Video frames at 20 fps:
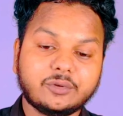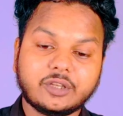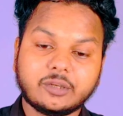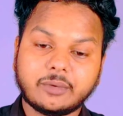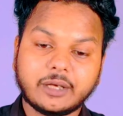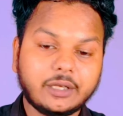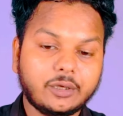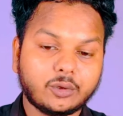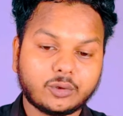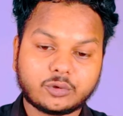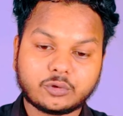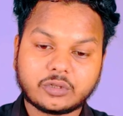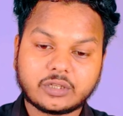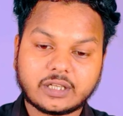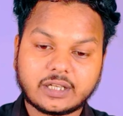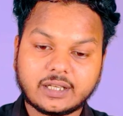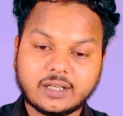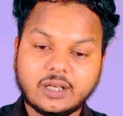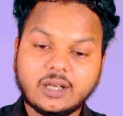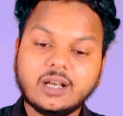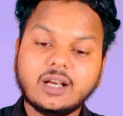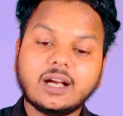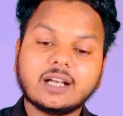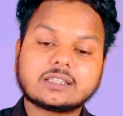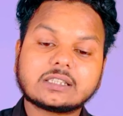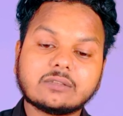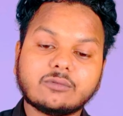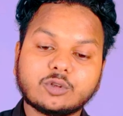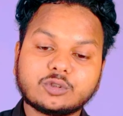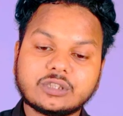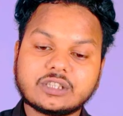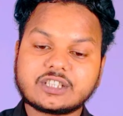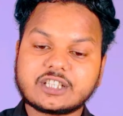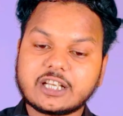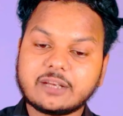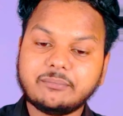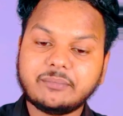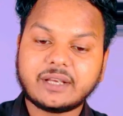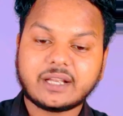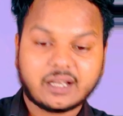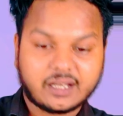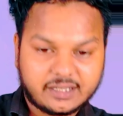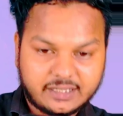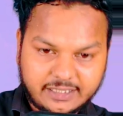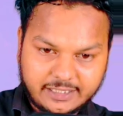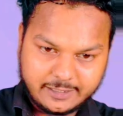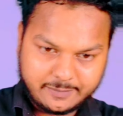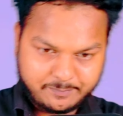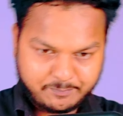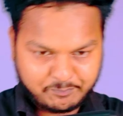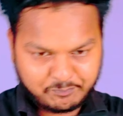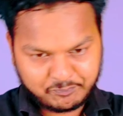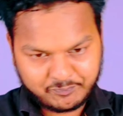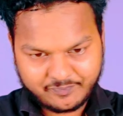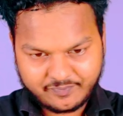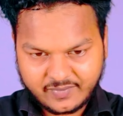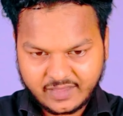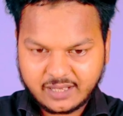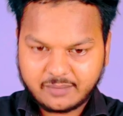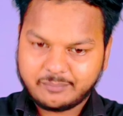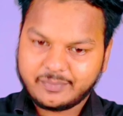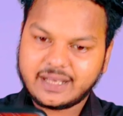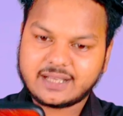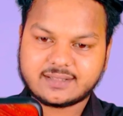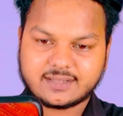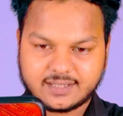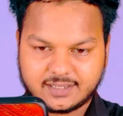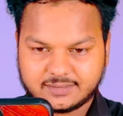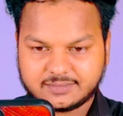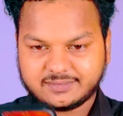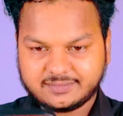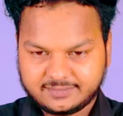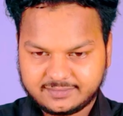हुई है भाई नोटों की अच्छा वो उसने जेब में रख लिया पैसा